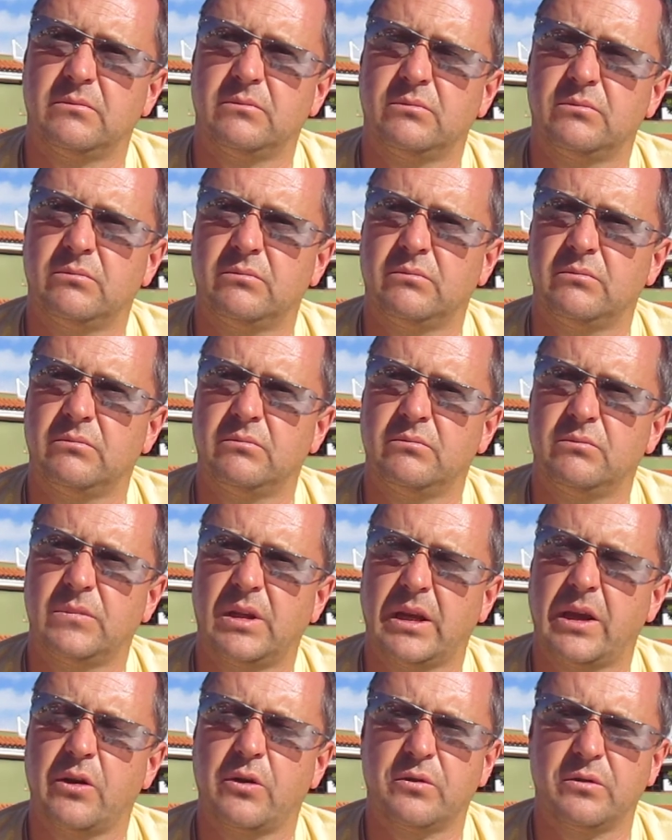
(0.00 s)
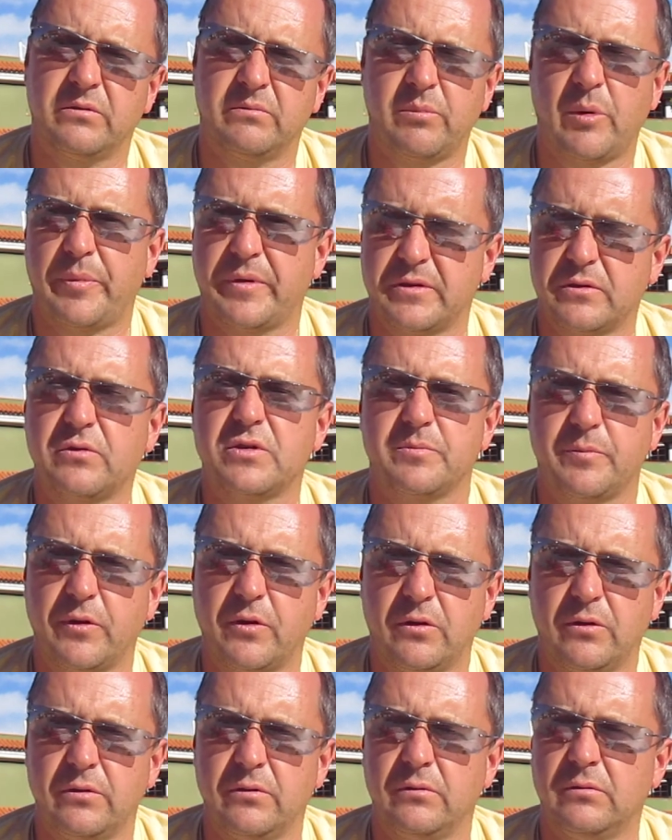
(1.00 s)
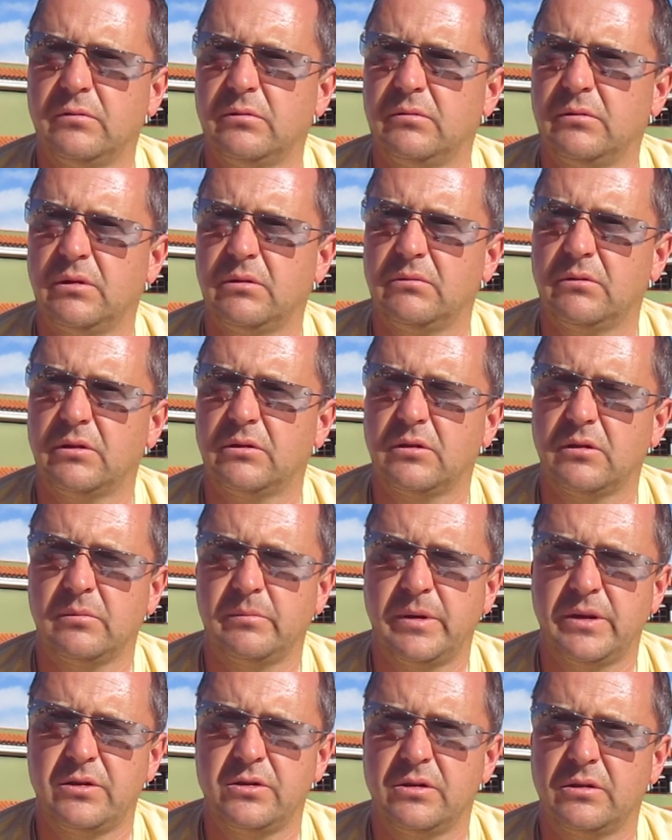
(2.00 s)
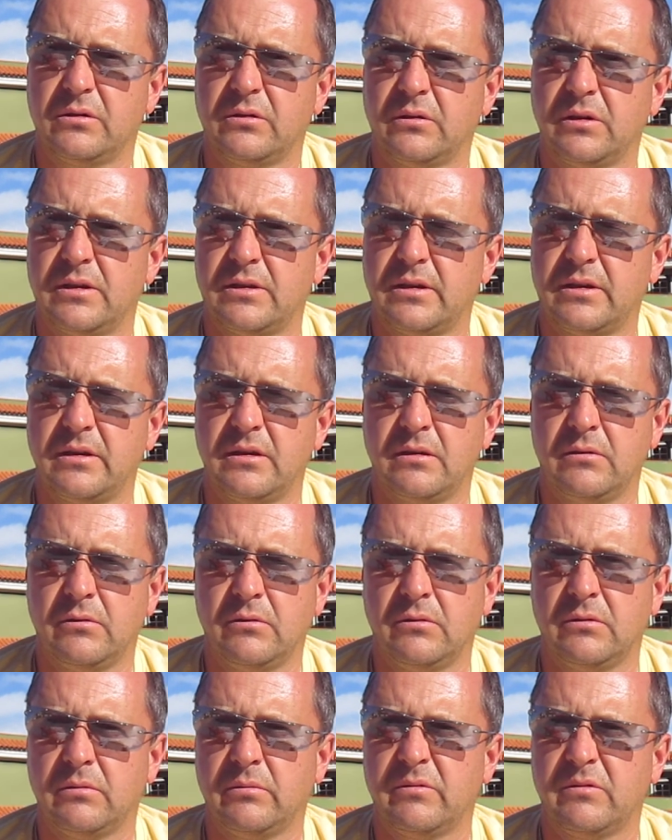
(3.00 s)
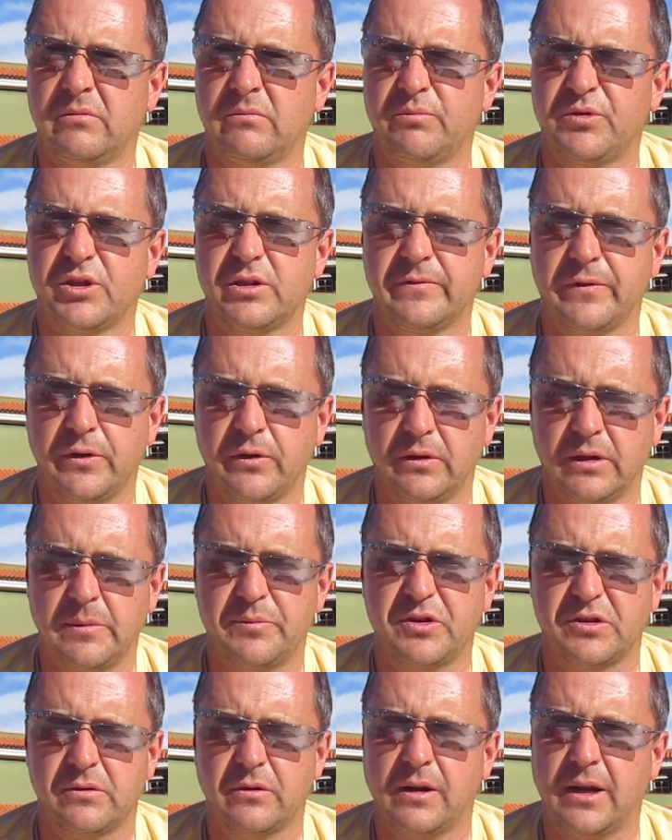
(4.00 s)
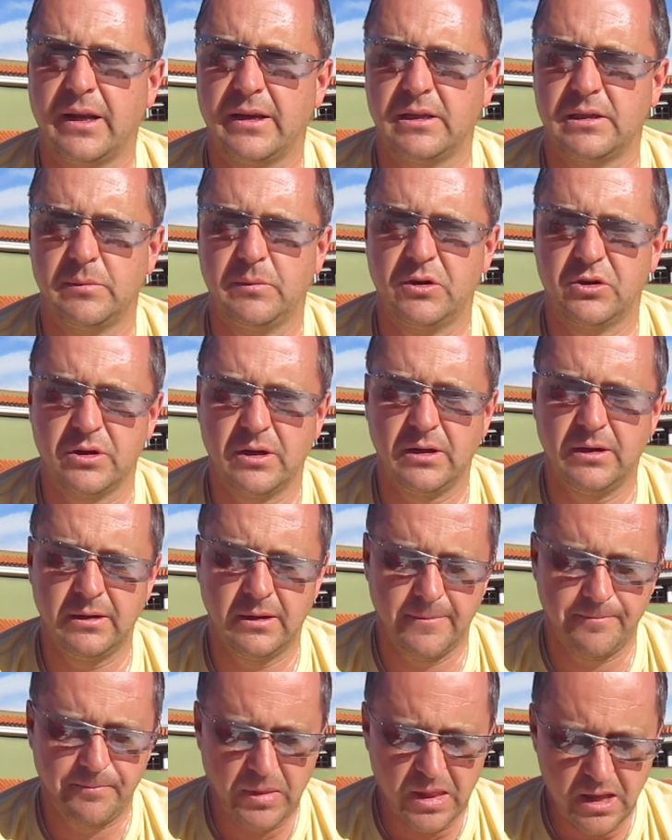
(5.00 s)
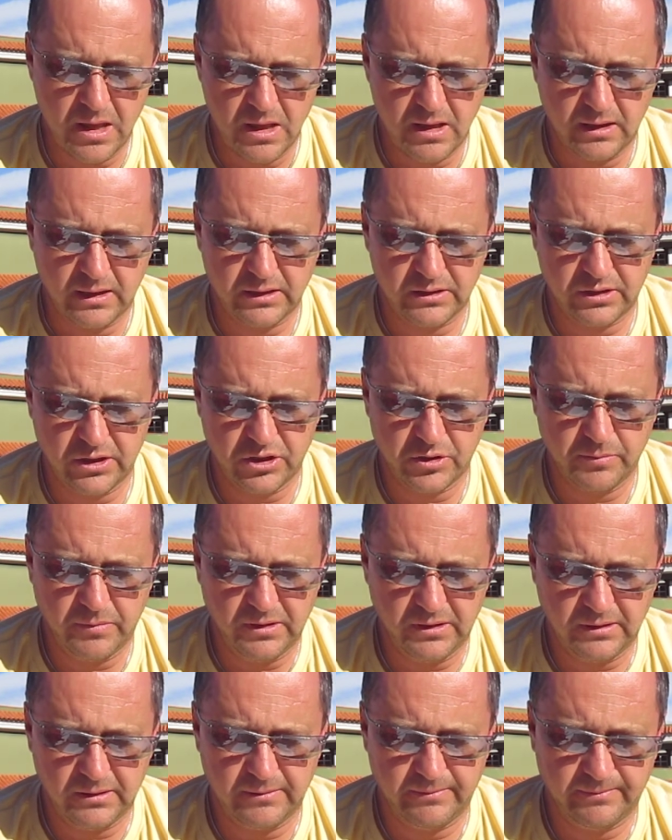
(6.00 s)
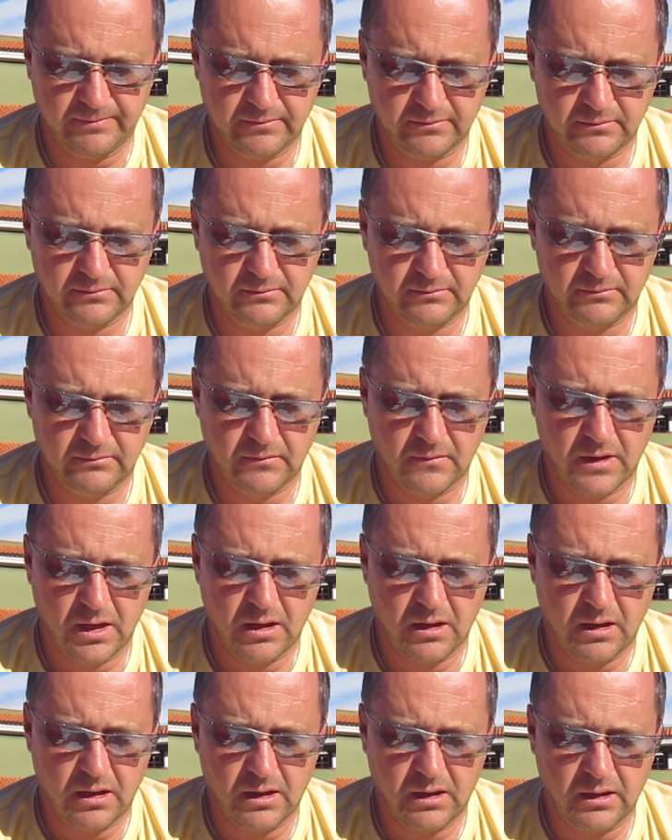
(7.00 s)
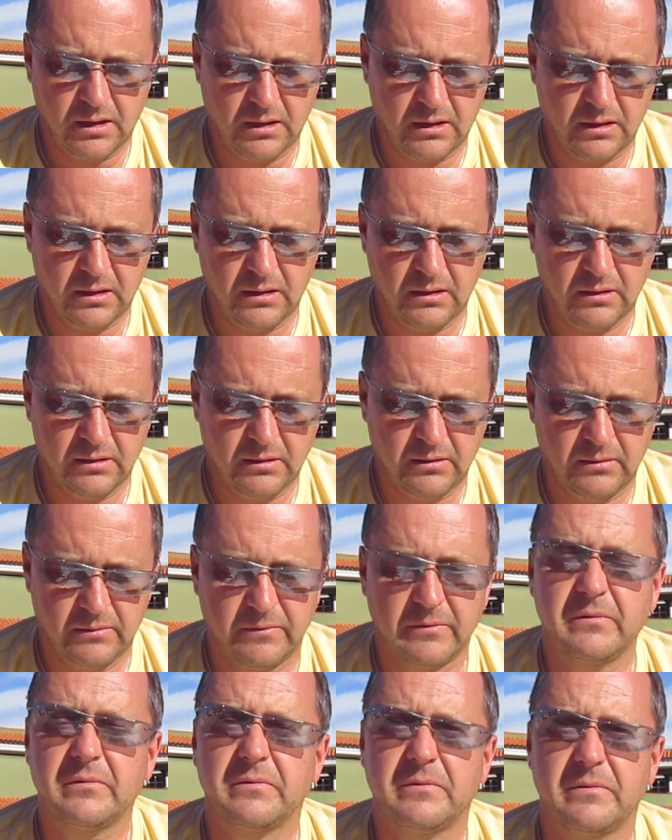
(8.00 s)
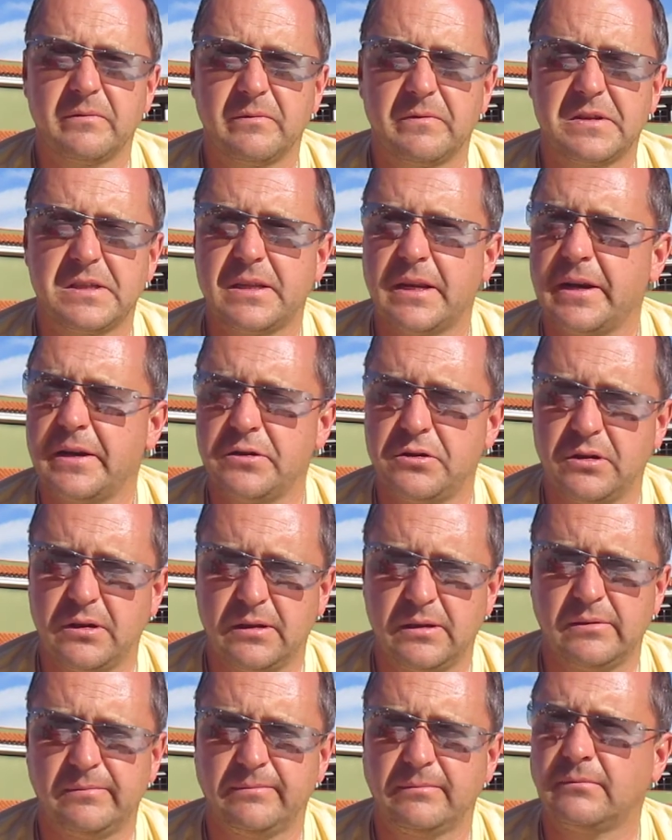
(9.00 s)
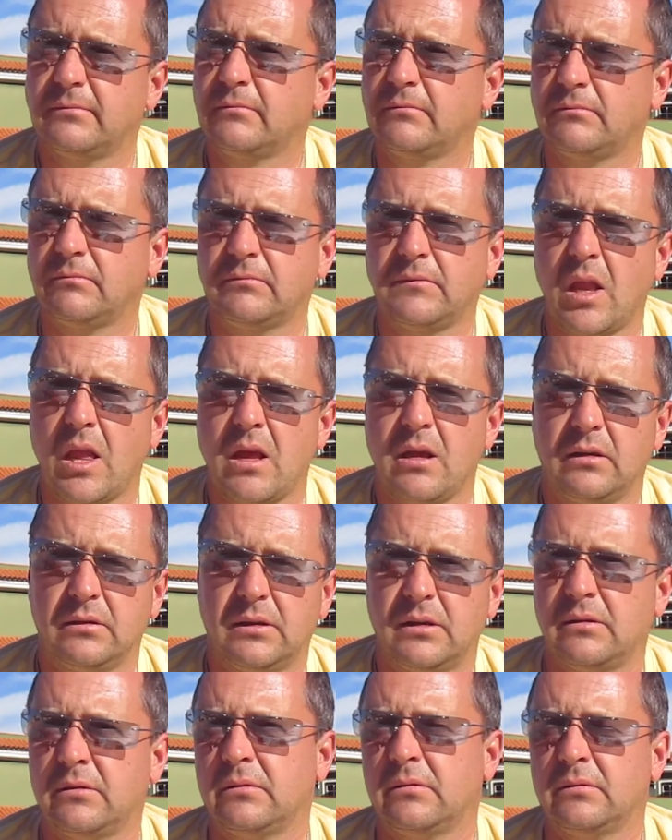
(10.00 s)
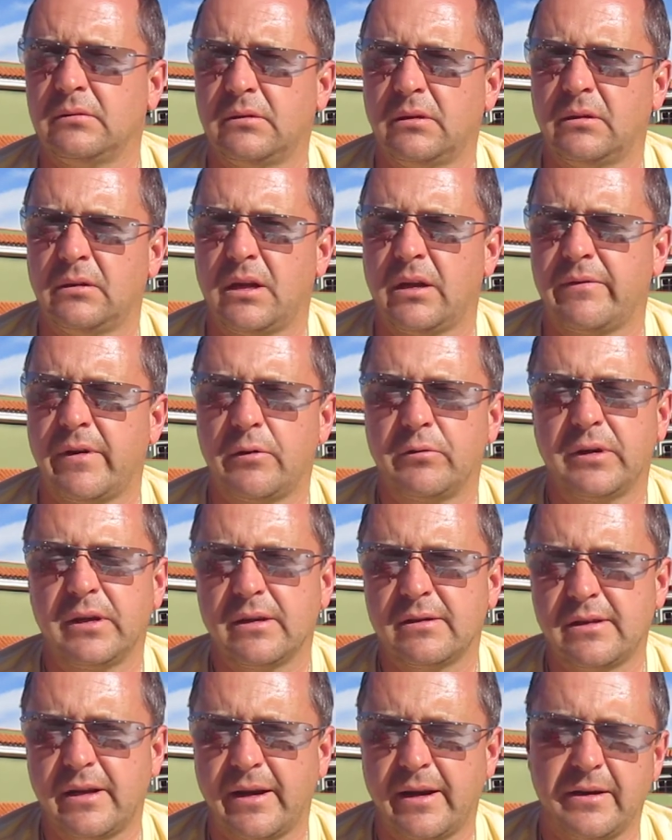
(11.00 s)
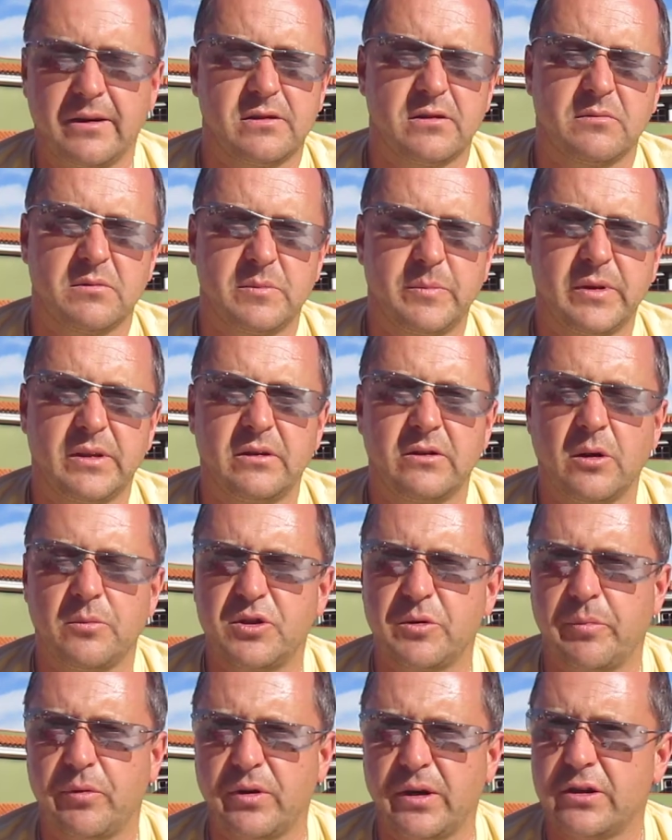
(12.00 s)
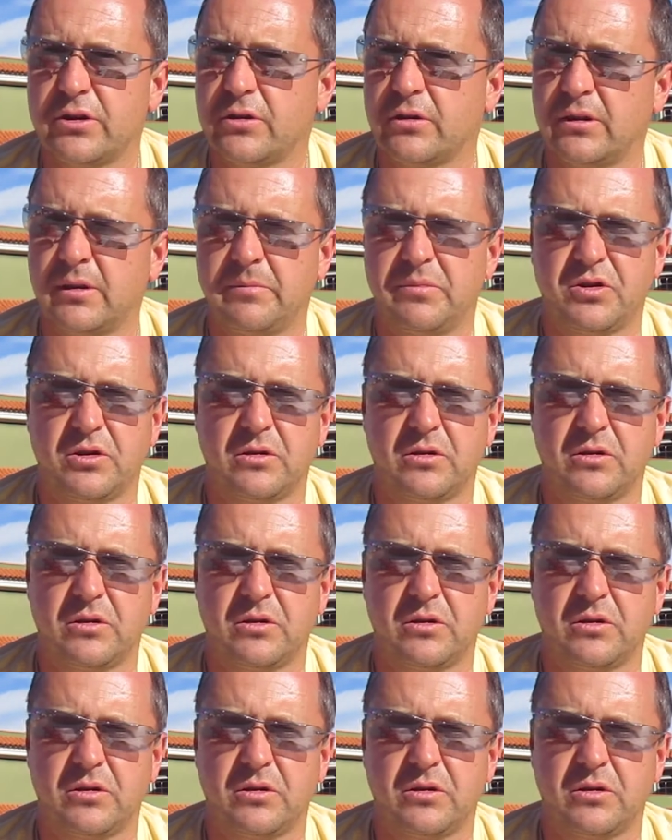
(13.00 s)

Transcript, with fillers: mm, takiego po prostu spokoju, no to będzie to jedzenie y, przyswojone przez organizm. Jeżeli jesteśmy e, w stresie, te, te, kawałki jedzenia nie są zbyt dobrze pogryzione,